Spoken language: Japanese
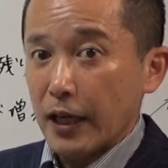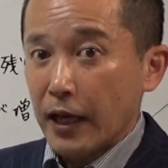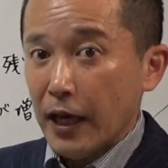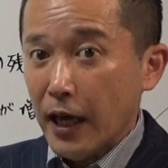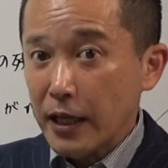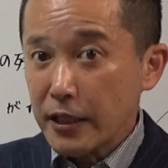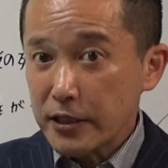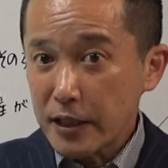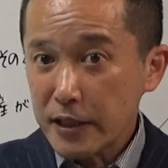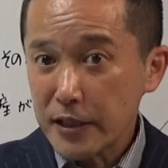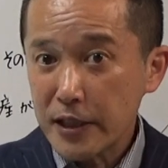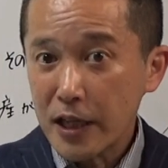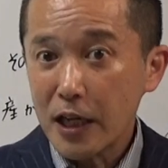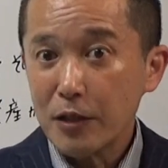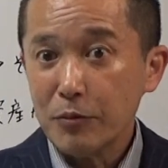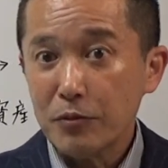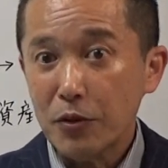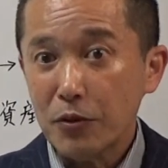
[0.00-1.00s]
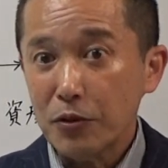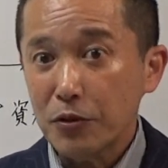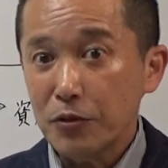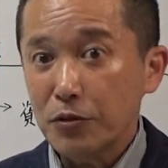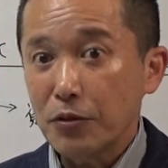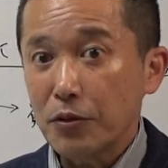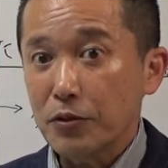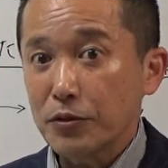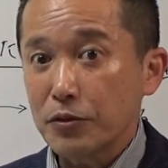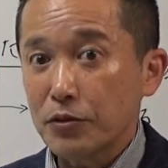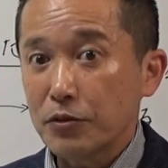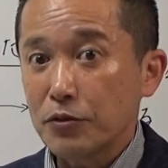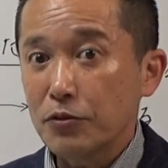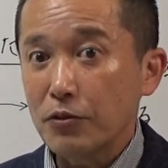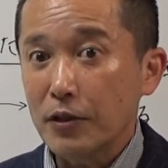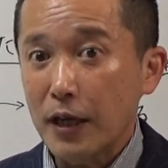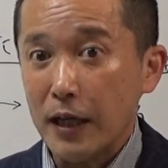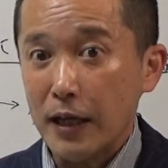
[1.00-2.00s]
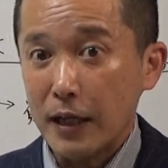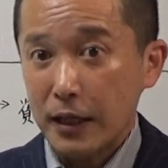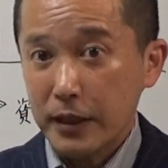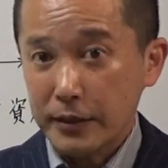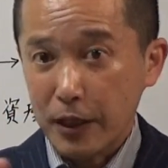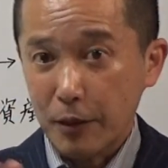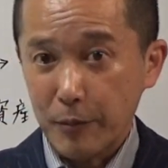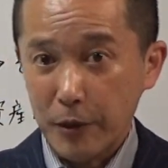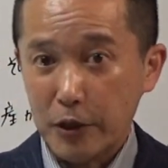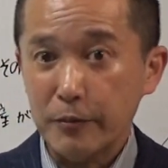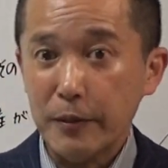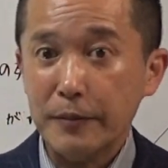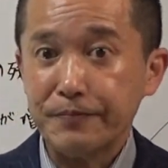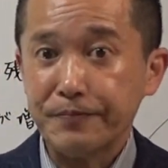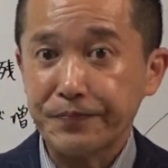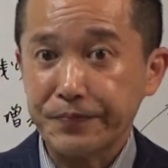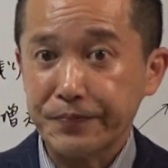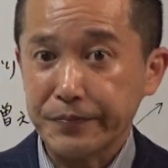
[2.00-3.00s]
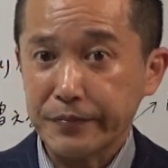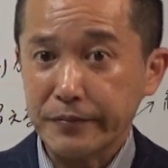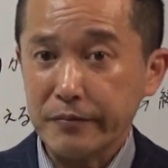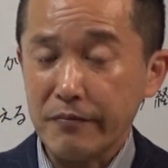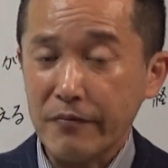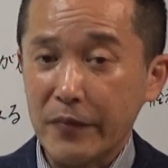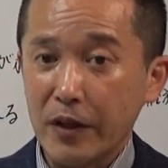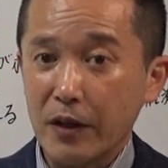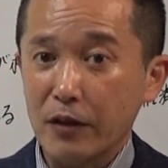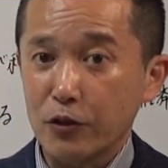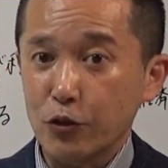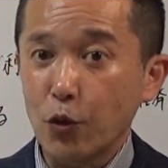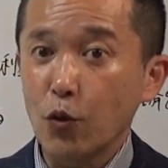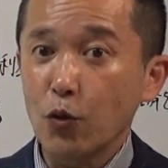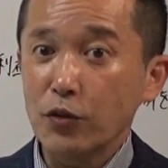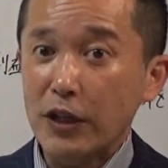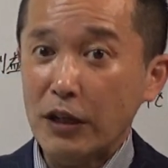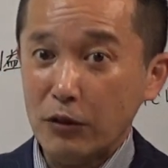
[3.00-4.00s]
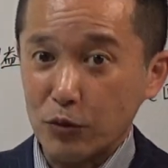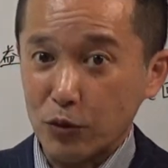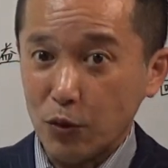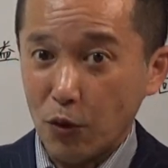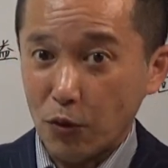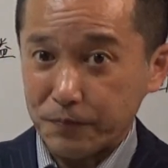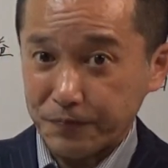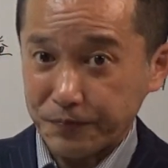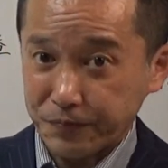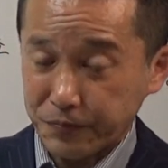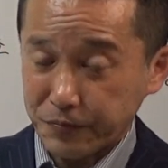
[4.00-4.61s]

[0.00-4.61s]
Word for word: 会社に内部を留保するのが300万そうなると